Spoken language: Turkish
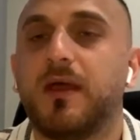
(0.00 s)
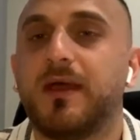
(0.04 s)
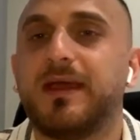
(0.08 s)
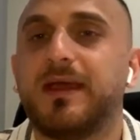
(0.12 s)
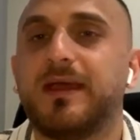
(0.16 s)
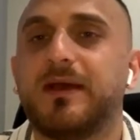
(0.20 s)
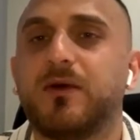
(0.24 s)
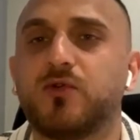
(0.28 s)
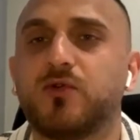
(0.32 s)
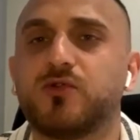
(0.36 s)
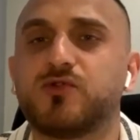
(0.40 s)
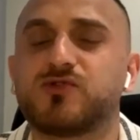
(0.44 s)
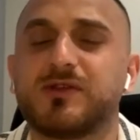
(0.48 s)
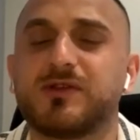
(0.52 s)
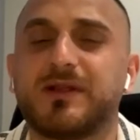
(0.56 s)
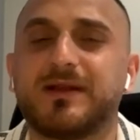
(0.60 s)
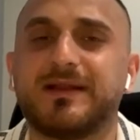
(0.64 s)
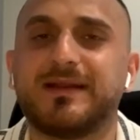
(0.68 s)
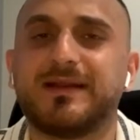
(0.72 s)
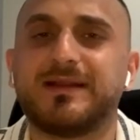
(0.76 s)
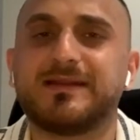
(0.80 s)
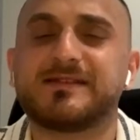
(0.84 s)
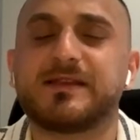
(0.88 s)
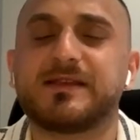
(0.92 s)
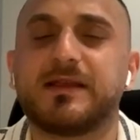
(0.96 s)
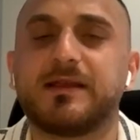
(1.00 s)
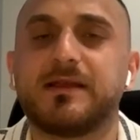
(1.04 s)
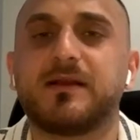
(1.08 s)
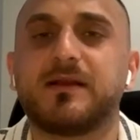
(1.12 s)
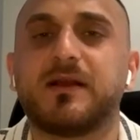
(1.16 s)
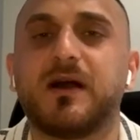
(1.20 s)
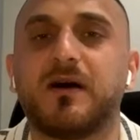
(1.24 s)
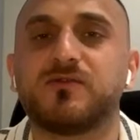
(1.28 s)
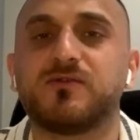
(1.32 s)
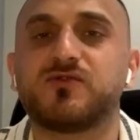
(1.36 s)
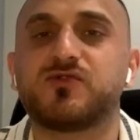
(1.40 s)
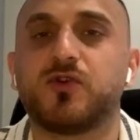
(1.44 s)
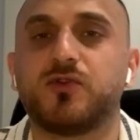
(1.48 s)
E, o yüzden hani Sayın
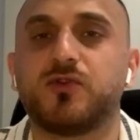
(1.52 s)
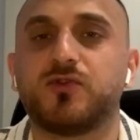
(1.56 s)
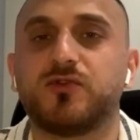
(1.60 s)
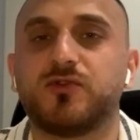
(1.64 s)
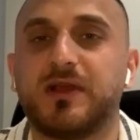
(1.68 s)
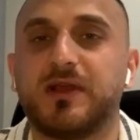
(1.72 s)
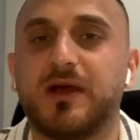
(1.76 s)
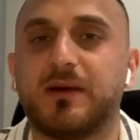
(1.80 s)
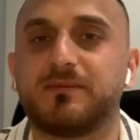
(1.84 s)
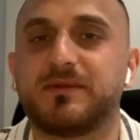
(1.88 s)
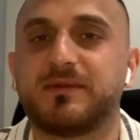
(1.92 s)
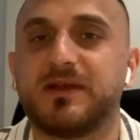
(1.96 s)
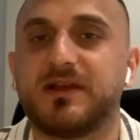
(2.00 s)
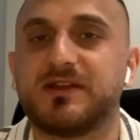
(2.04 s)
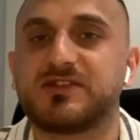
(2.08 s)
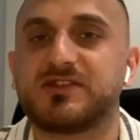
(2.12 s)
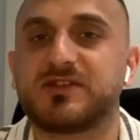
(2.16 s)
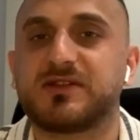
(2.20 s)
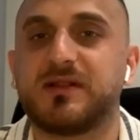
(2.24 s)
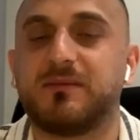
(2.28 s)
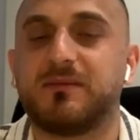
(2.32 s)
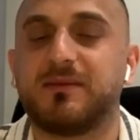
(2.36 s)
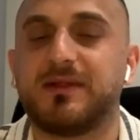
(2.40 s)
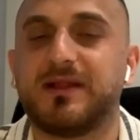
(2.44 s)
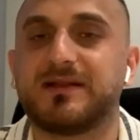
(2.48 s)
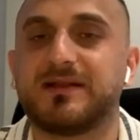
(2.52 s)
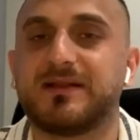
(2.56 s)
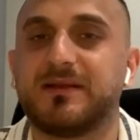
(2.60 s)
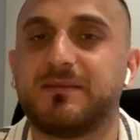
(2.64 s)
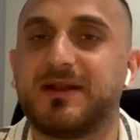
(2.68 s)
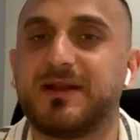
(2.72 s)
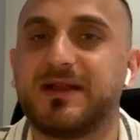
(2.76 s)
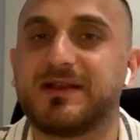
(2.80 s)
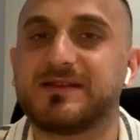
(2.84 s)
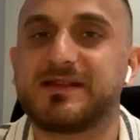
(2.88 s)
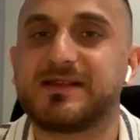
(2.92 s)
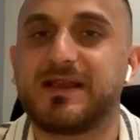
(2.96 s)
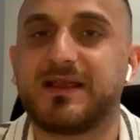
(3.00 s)
Kavcıoğlu'nun yaptığı
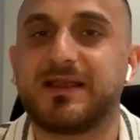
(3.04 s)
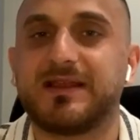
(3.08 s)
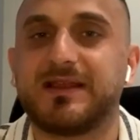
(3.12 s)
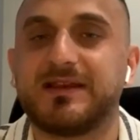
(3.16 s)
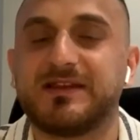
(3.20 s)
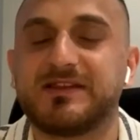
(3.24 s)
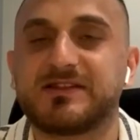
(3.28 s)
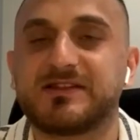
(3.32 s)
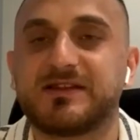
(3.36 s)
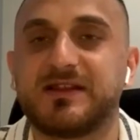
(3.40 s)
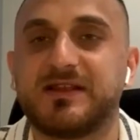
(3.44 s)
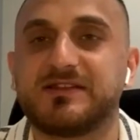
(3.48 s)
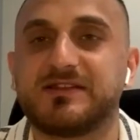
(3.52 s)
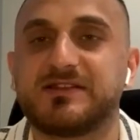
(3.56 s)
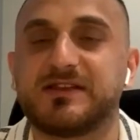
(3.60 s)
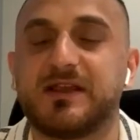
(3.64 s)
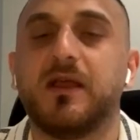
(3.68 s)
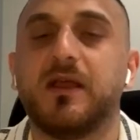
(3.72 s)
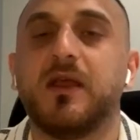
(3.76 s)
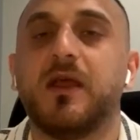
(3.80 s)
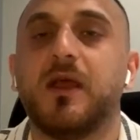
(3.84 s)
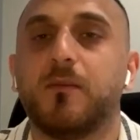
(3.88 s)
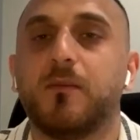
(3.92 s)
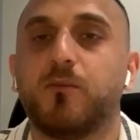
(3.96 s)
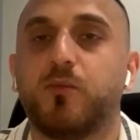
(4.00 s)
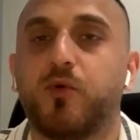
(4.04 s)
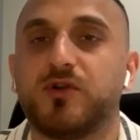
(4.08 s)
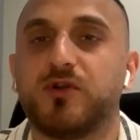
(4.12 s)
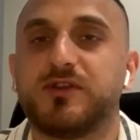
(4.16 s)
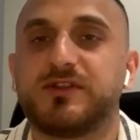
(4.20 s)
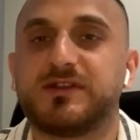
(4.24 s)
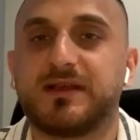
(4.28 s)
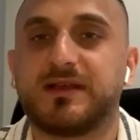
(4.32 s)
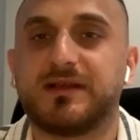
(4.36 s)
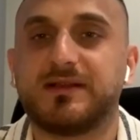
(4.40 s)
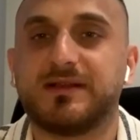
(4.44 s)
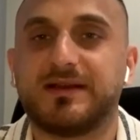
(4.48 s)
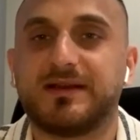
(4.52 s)
açıklamalarda biraz daha genişleyici
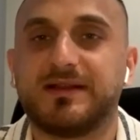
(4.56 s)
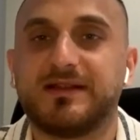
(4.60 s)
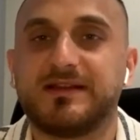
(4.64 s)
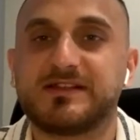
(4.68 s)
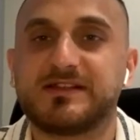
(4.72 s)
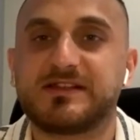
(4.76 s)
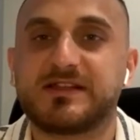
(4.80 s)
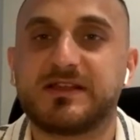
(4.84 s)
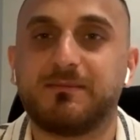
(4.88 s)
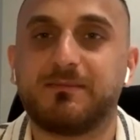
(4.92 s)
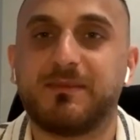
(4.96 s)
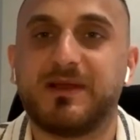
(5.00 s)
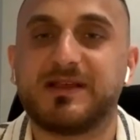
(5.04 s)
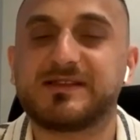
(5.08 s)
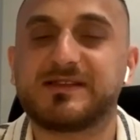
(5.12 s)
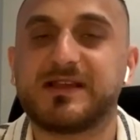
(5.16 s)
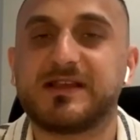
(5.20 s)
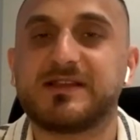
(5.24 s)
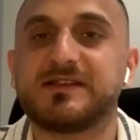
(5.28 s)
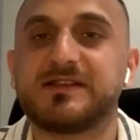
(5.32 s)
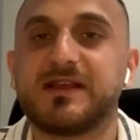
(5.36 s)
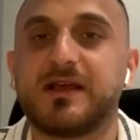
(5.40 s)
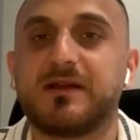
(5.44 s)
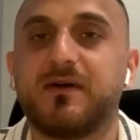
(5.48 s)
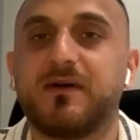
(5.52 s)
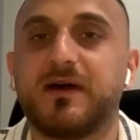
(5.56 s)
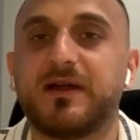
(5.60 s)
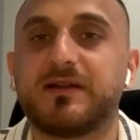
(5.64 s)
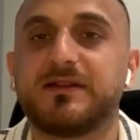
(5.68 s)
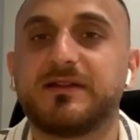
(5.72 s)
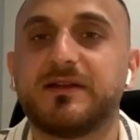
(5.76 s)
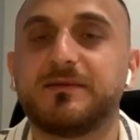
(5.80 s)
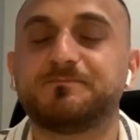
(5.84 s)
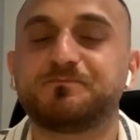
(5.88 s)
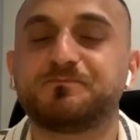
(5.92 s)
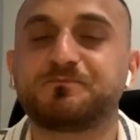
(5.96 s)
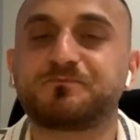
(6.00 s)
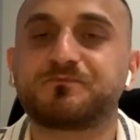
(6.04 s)
politikalara ilişkin mesajlar
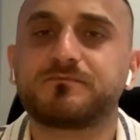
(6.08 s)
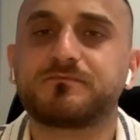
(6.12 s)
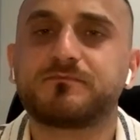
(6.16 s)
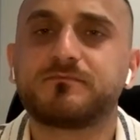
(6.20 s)
vardı.